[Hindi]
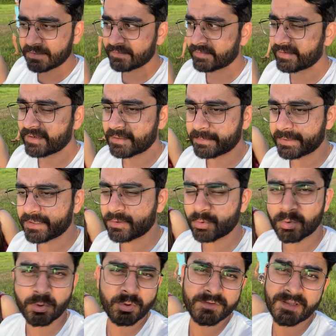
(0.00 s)
प्लेस है यहाँ पे
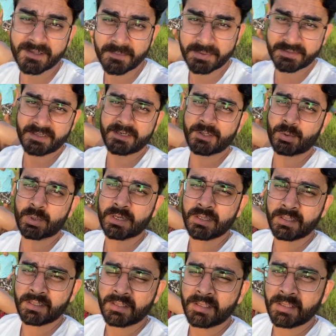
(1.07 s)
लोगों को ज़्यादा पता नहीं होगा
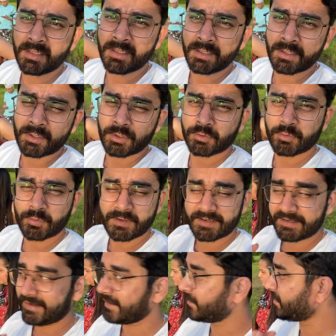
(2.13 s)
तो
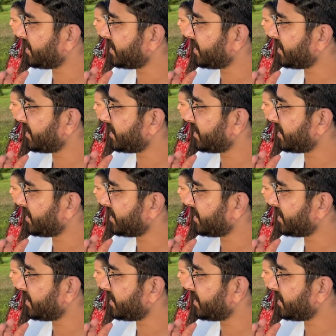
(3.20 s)
लेकिन